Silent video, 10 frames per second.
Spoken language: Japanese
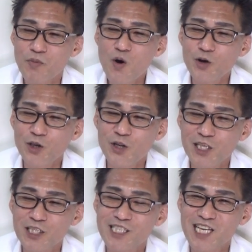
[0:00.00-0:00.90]
防御
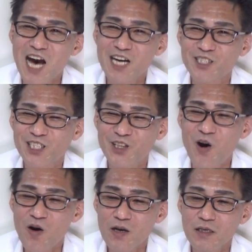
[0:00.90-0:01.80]
に使う
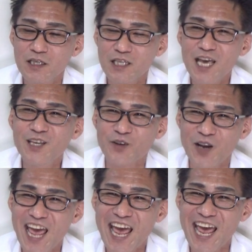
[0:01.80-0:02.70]
人いないよ
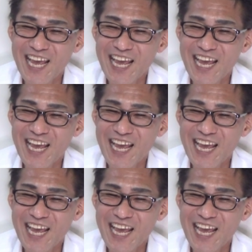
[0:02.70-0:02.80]
ね。